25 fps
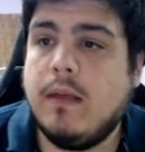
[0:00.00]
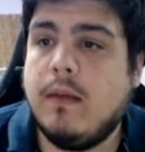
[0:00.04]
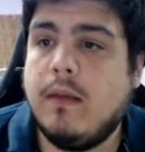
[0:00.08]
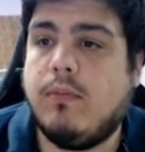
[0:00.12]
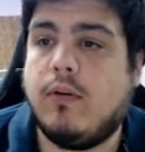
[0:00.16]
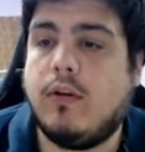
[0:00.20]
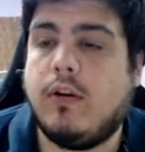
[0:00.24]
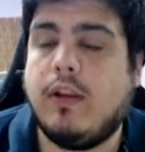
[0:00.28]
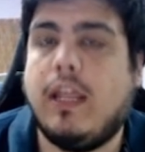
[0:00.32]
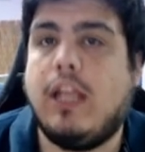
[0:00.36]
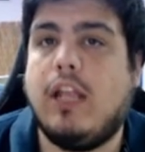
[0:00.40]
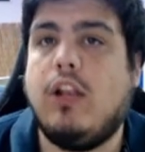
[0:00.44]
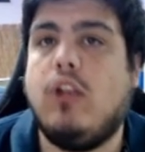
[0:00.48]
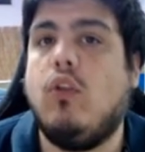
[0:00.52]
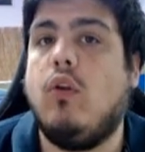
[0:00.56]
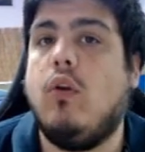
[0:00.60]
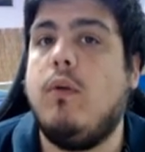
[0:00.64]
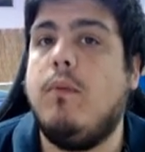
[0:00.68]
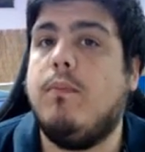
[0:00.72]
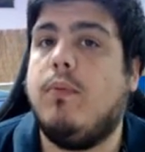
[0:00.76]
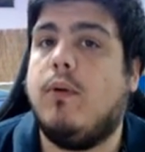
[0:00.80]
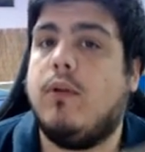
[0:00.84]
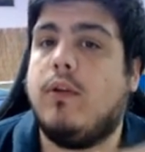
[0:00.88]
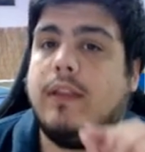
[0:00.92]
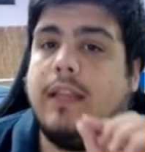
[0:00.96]
Porque lo
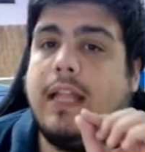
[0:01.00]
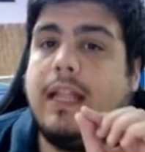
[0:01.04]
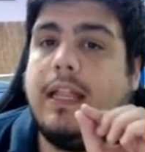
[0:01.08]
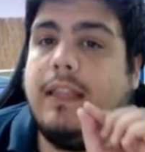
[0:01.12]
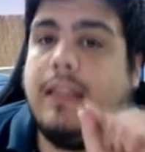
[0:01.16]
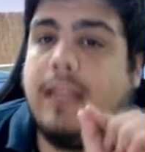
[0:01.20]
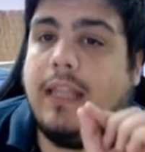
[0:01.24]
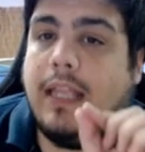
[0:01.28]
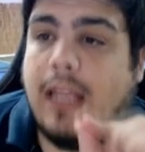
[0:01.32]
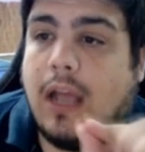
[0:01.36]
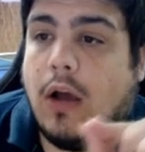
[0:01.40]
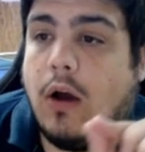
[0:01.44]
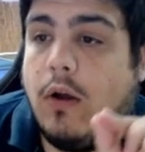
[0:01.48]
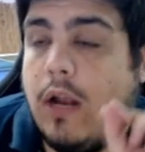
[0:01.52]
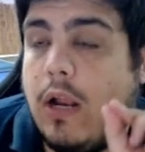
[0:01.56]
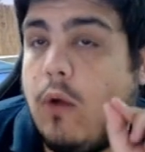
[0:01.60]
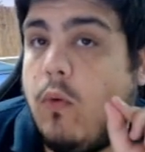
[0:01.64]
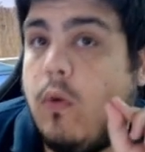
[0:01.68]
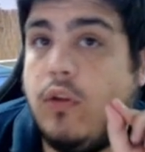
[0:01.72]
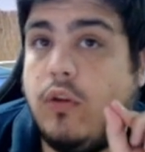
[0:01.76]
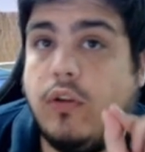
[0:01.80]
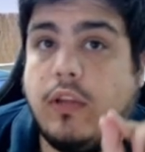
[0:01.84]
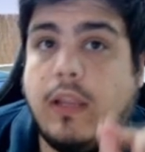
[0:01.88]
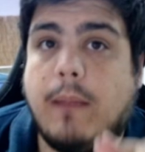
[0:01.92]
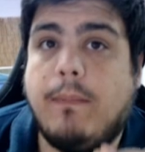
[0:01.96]
importante, ahora
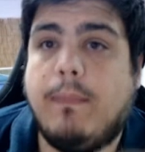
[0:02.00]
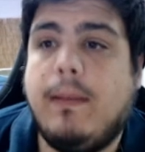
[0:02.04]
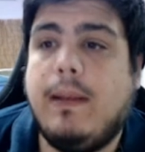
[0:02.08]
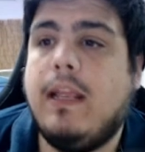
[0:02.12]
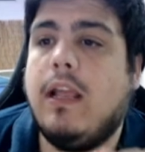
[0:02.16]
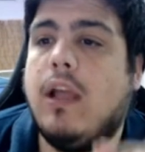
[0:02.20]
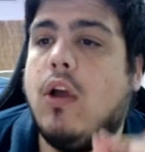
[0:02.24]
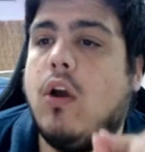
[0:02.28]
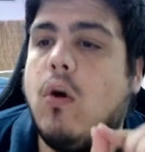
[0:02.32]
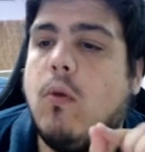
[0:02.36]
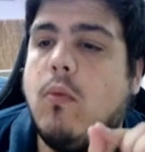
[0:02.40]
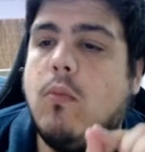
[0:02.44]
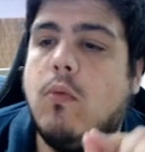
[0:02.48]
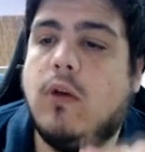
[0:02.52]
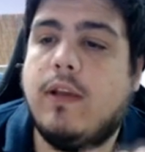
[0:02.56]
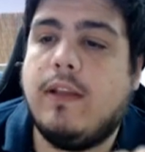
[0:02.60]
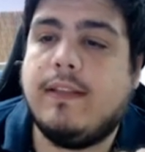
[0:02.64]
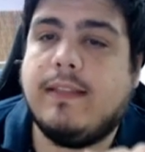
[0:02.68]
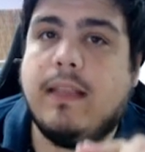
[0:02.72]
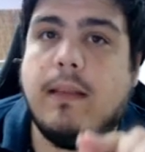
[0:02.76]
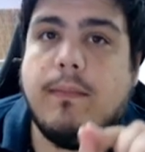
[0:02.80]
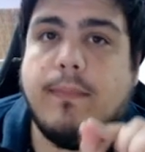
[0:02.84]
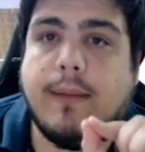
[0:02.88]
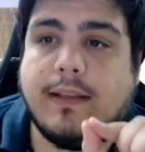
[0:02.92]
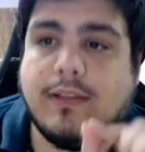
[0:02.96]
cuando te explique cómo
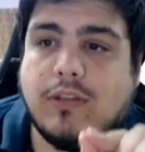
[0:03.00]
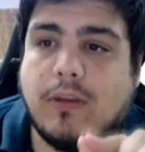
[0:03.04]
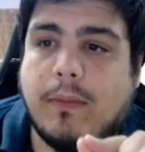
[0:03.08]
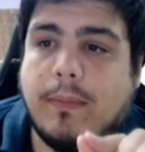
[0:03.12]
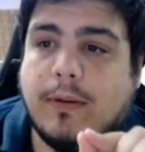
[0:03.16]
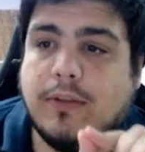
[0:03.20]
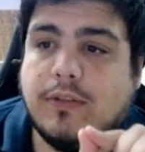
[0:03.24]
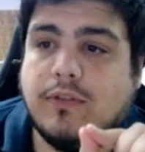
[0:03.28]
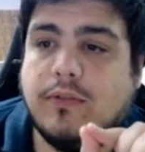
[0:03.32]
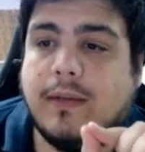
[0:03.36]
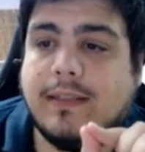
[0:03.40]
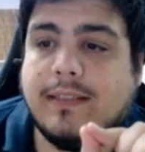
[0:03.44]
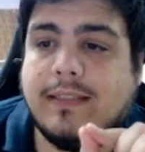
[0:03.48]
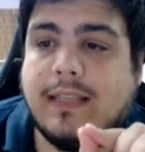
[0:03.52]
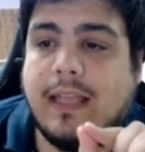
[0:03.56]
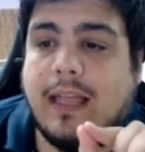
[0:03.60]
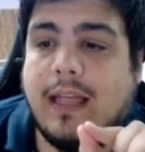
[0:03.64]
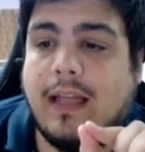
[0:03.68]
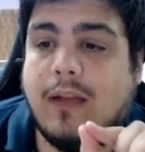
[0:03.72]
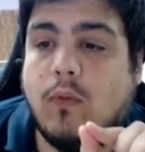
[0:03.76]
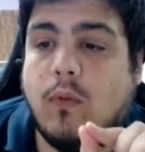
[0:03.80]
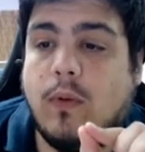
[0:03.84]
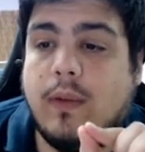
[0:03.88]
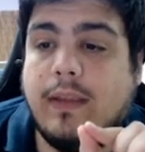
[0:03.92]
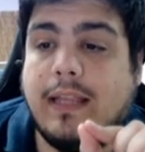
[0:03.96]
es el paso a paso, vas a
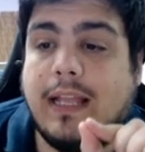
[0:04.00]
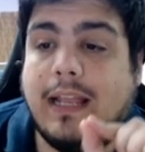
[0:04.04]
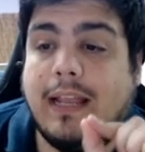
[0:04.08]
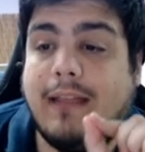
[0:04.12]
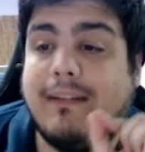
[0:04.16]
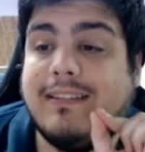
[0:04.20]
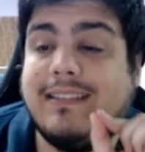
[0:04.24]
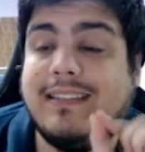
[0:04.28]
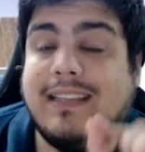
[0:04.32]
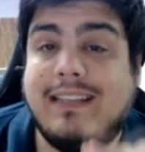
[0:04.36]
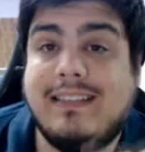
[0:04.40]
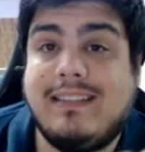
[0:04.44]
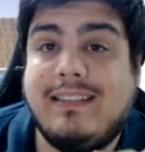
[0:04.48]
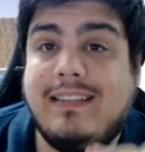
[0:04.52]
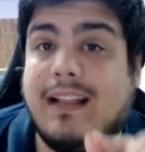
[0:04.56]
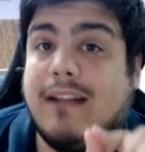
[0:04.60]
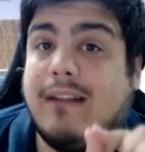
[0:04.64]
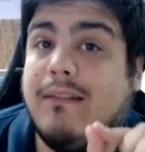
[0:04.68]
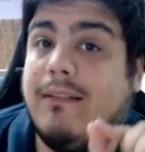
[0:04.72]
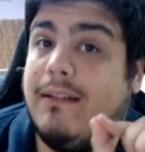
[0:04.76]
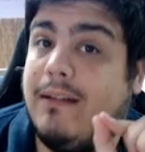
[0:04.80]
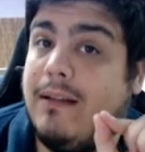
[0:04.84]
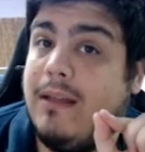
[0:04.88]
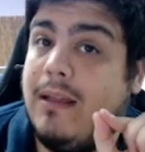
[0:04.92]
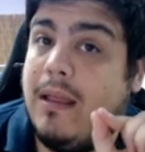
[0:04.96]
dar cuenta que vas a necesitar,